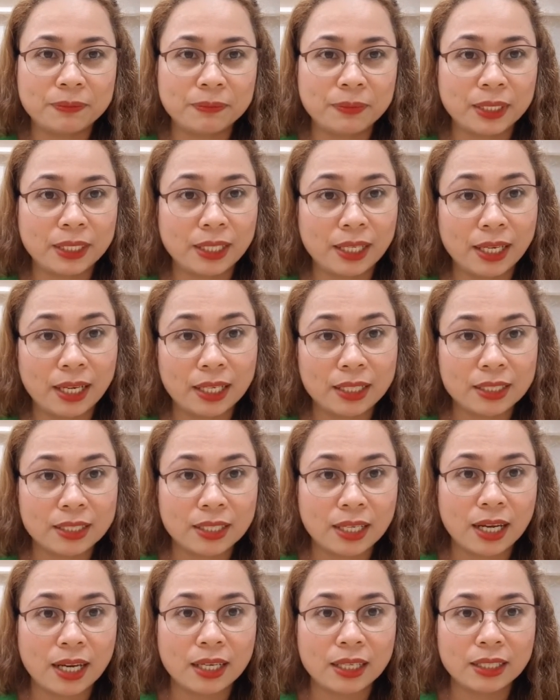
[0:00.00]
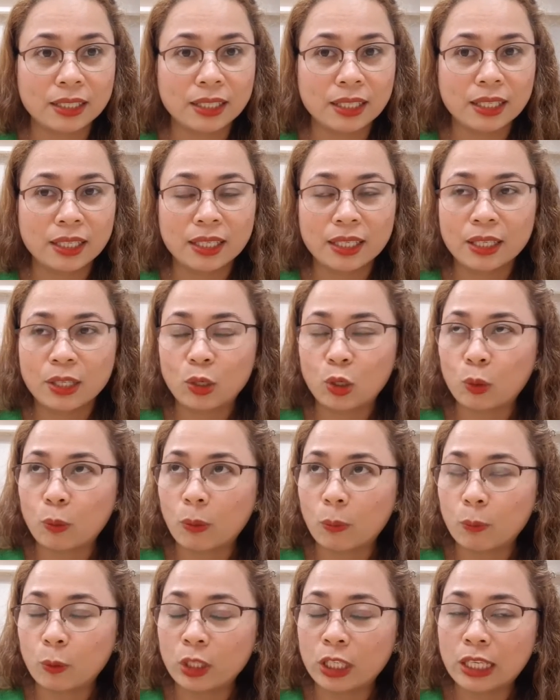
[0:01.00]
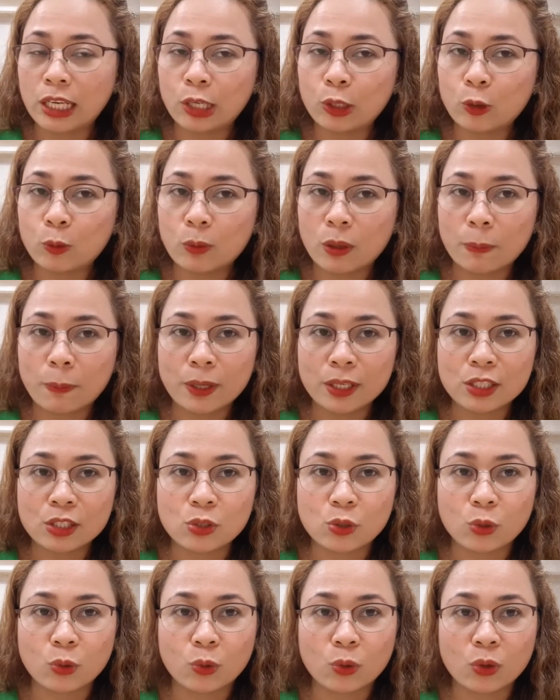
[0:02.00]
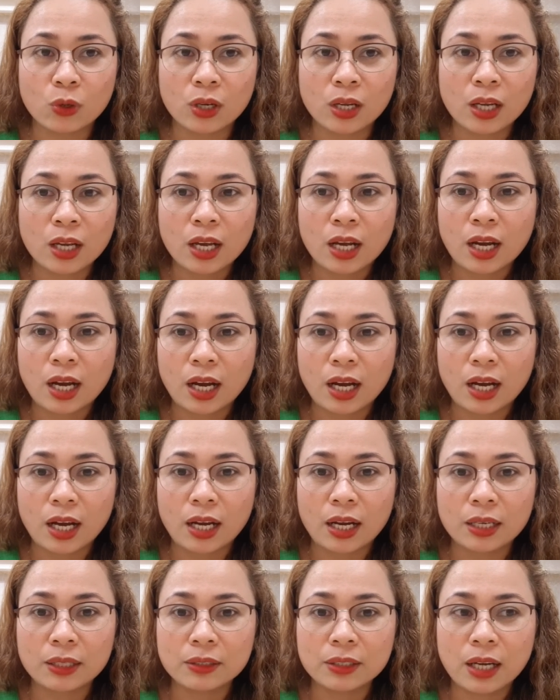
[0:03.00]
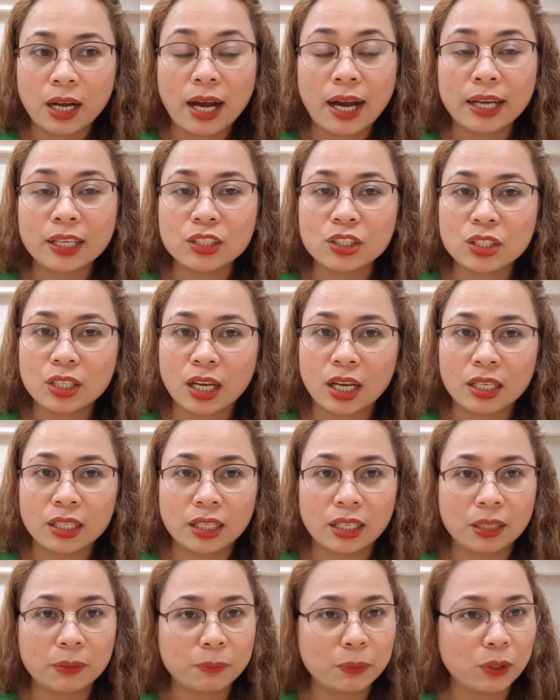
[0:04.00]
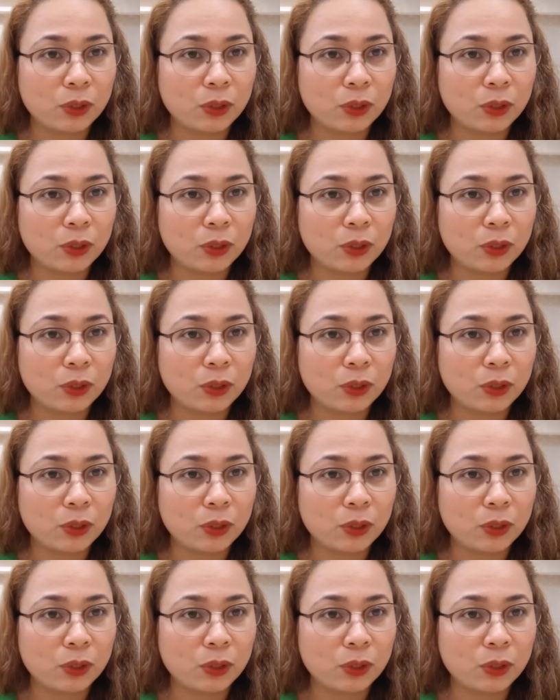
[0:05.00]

bigla siyang lum- biglang lumabas yung uh, high channel.